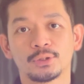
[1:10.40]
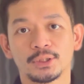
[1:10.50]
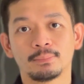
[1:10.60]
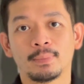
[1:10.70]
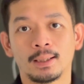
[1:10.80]

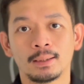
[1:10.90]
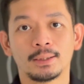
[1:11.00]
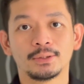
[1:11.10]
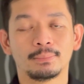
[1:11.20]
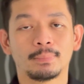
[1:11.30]
Jemaah jemaat
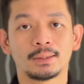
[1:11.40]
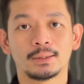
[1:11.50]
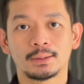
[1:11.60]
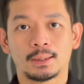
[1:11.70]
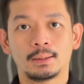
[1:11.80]
dan
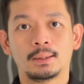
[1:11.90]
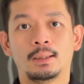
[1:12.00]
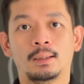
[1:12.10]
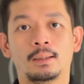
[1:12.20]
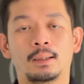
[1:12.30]
simpatisan
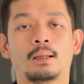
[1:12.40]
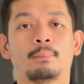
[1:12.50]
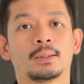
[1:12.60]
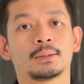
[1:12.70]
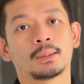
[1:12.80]

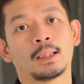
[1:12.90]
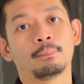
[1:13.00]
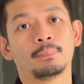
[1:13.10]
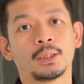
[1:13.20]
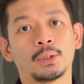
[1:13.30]
dapat tetap
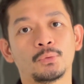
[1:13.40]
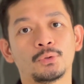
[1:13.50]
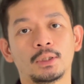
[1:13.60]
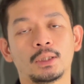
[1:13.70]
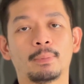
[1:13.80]

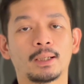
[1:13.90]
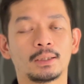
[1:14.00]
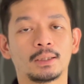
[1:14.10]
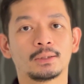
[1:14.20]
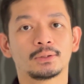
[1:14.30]
mengikuti
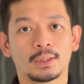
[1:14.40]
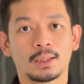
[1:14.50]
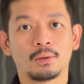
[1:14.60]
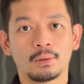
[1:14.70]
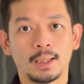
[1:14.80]
kebaktian secara
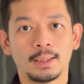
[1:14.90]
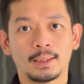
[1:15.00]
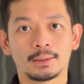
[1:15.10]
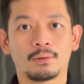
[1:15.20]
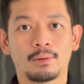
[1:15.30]
online
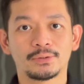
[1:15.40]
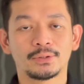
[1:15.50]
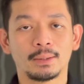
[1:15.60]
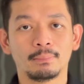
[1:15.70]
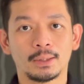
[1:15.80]
atau live
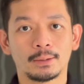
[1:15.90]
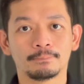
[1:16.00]
streaming